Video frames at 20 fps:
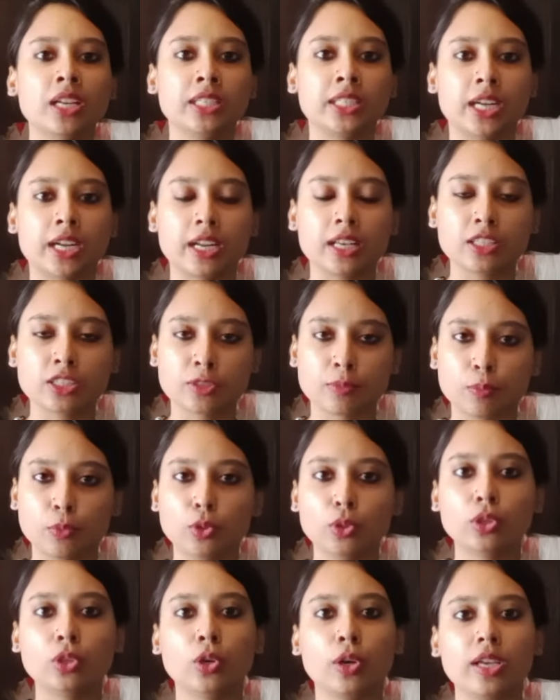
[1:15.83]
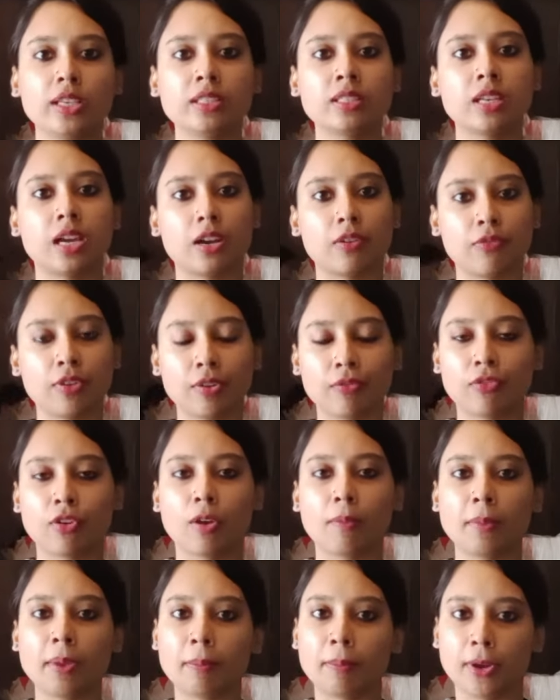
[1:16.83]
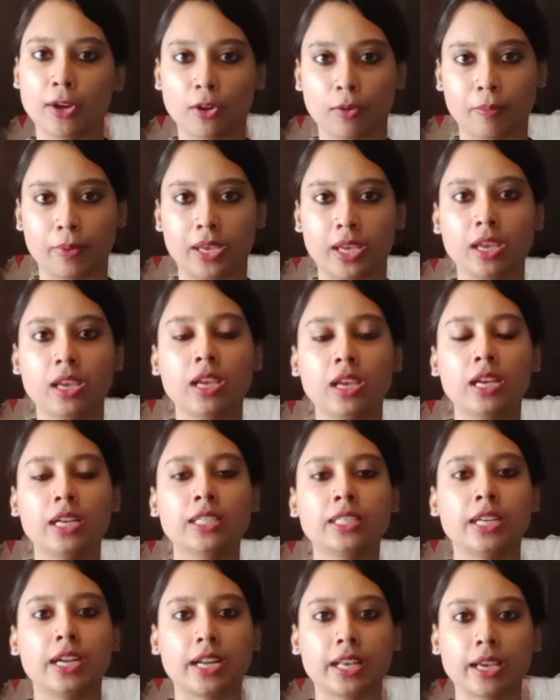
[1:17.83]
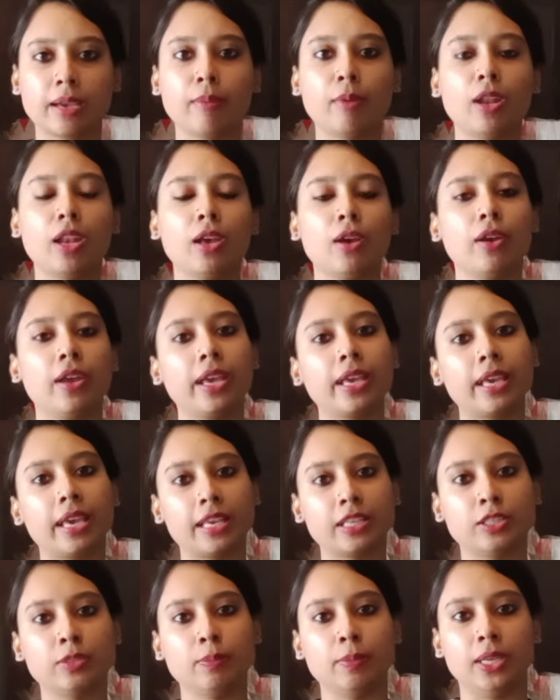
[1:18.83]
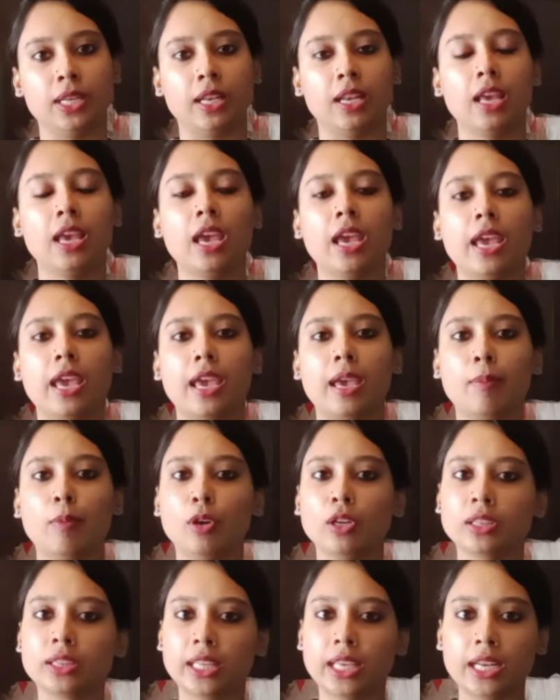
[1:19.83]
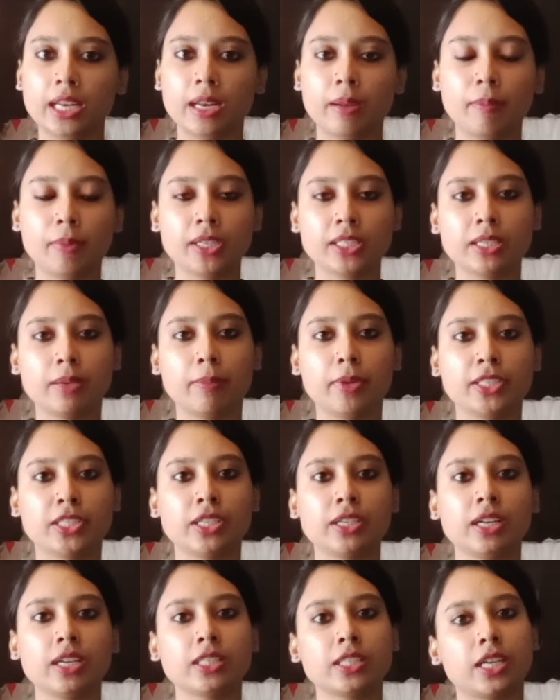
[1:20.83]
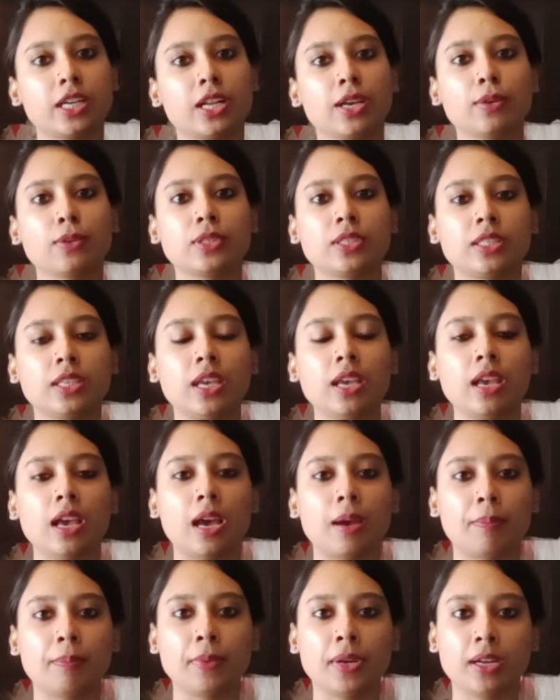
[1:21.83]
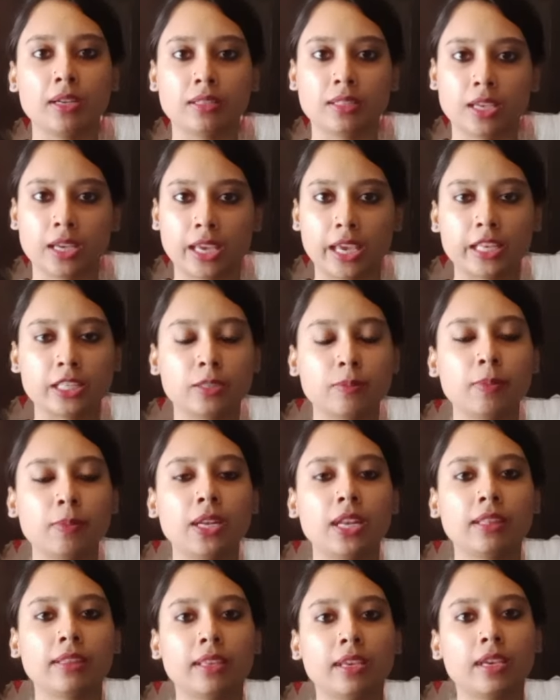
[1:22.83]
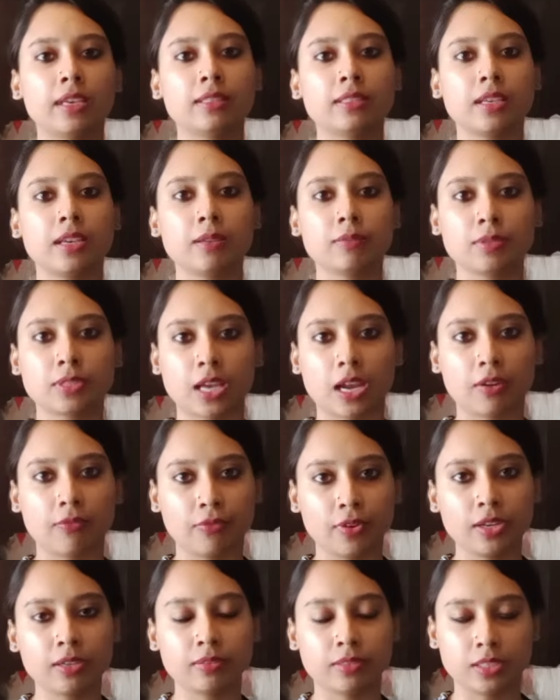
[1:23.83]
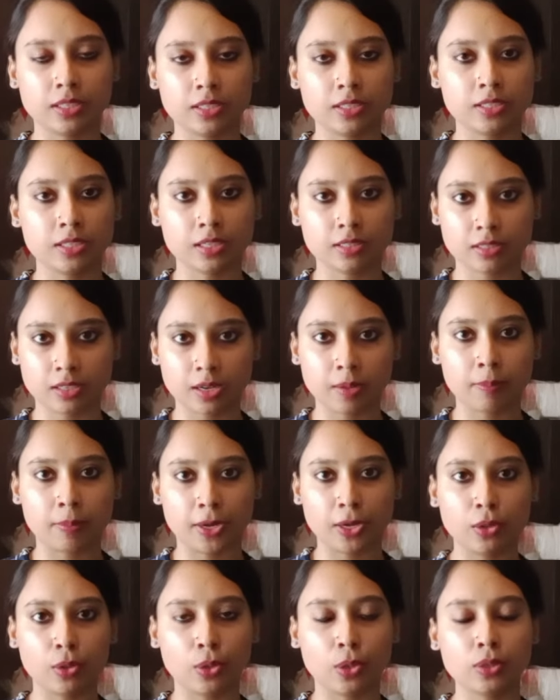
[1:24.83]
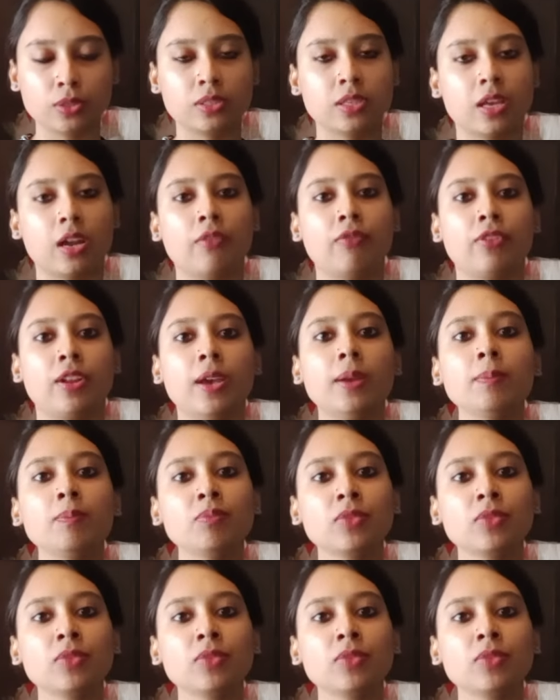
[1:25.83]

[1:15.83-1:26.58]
সেটা স্মুথ হয়ে সার্ফের ফর্মে বেরোবে সেটাকে বলা হয় কেজ মিল এবং তিন নম্বর যে মেশিনটা সেটা হচ্ছে আপনার যে সে কেজ মিলের থেকে যে সার্ফের জিনিসটা যেটা বেরোলো সার্ফটা